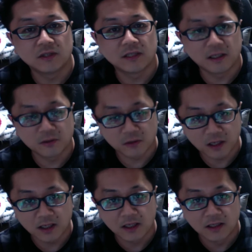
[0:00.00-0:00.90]
じはんと
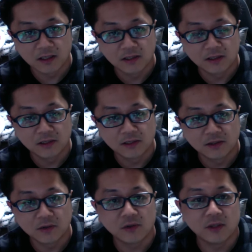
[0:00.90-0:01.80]
か、
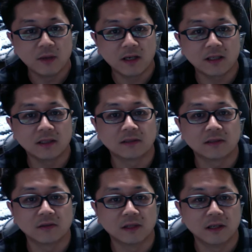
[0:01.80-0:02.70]
そういう日ばっかりなんですけ
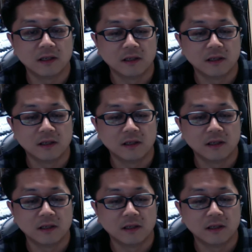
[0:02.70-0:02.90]
どね。